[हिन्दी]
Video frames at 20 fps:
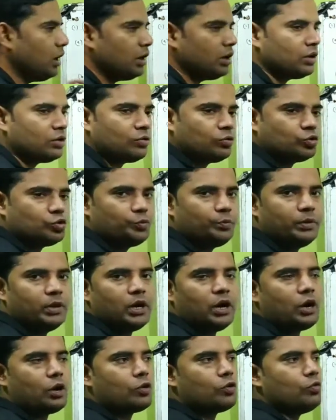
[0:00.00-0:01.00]
अगर कुछ
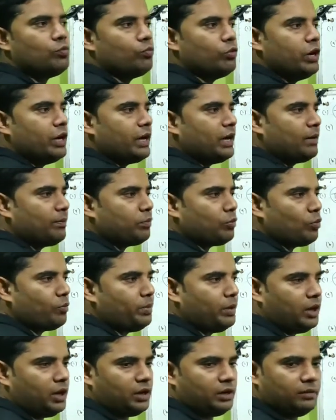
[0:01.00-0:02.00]
भी अकोमुलेटेड
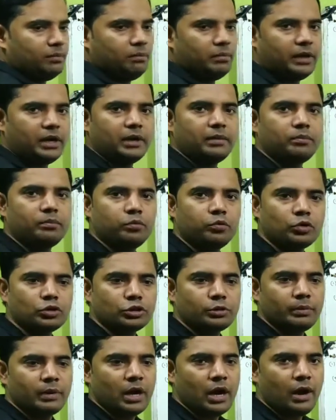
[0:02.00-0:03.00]
प्रॉफिट मेरे
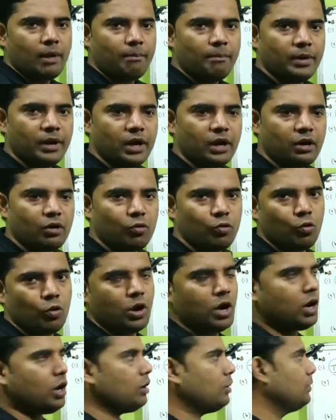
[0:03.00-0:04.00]
बुक्स में अपियर्ड
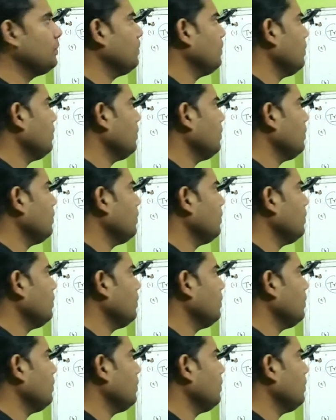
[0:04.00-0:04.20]
होगा